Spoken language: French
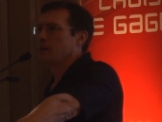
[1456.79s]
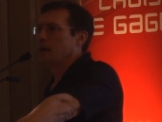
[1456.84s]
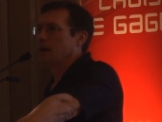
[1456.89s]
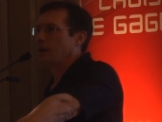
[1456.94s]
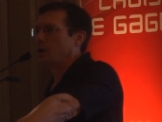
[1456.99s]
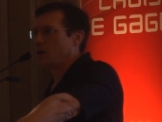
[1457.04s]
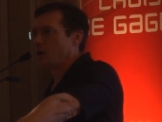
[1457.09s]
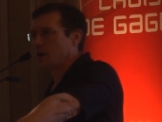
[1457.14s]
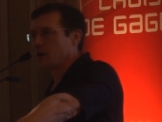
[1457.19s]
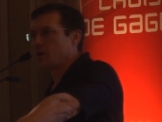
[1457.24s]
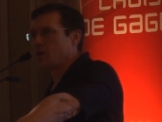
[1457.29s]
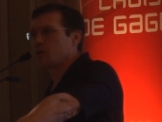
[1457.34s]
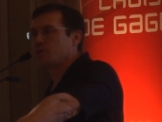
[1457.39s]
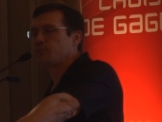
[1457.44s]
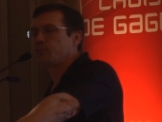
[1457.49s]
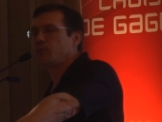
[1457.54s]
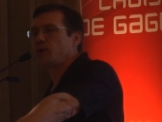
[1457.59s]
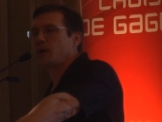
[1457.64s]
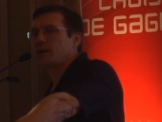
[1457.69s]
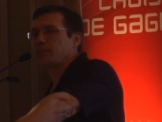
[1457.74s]
Alors, encore une
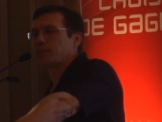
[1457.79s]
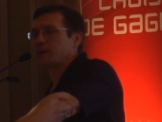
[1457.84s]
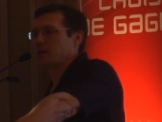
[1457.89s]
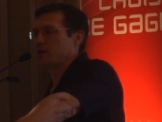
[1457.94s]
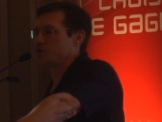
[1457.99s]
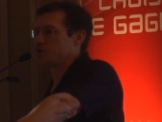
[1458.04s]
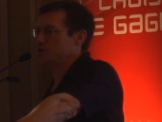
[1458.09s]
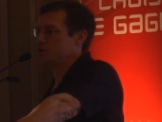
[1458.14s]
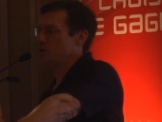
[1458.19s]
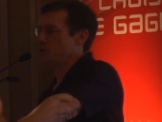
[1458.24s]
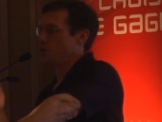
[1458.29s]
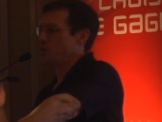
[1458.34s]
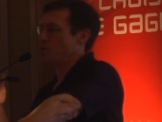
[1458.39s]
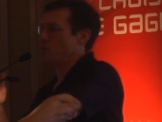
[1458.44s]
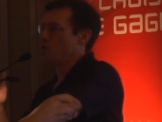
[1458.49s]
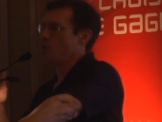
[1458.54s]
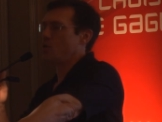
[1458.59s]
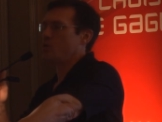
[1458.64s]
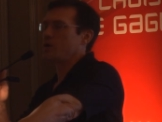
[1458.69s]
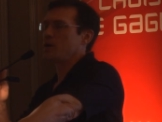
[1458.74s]
fois, quand je dis
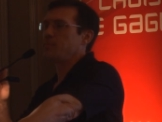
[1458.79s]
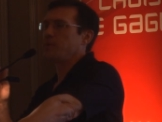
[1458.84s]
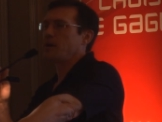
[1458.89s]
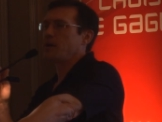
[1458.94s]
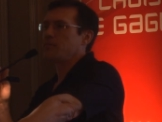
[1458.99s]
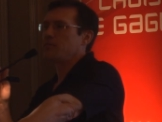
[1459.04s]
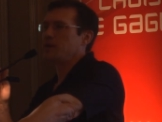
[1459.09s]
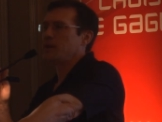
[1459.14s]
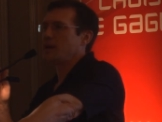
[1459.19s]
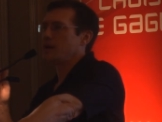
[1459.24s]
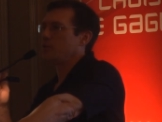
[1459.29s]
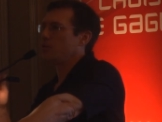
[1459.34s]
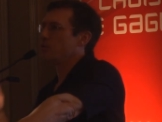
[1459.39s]
on, est prêt à venir à